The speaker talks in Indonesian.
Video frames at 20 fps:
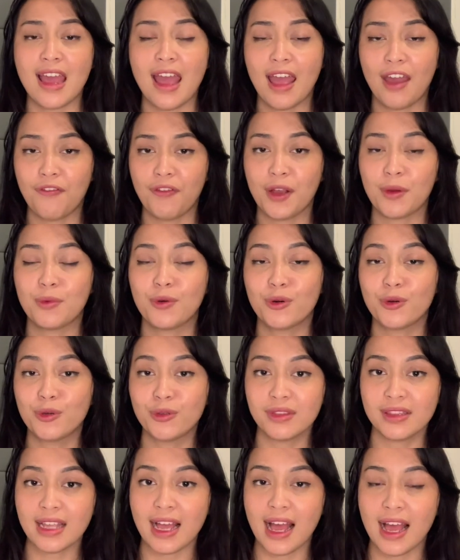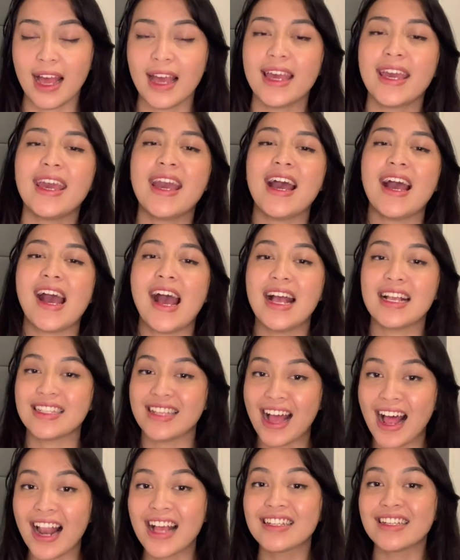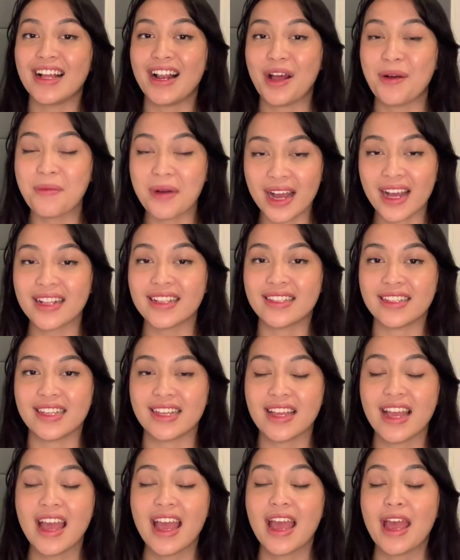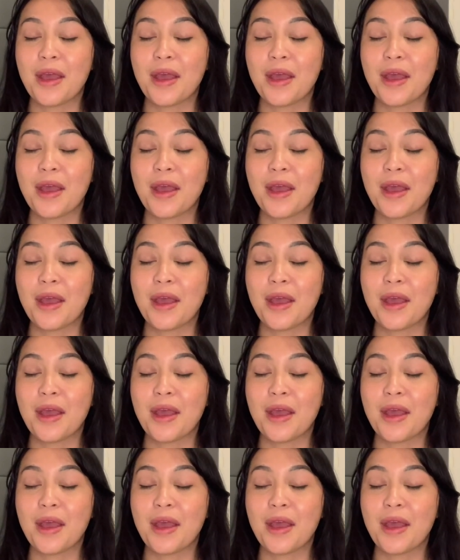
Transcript: efek burung unta iya nggak salah salah banget sih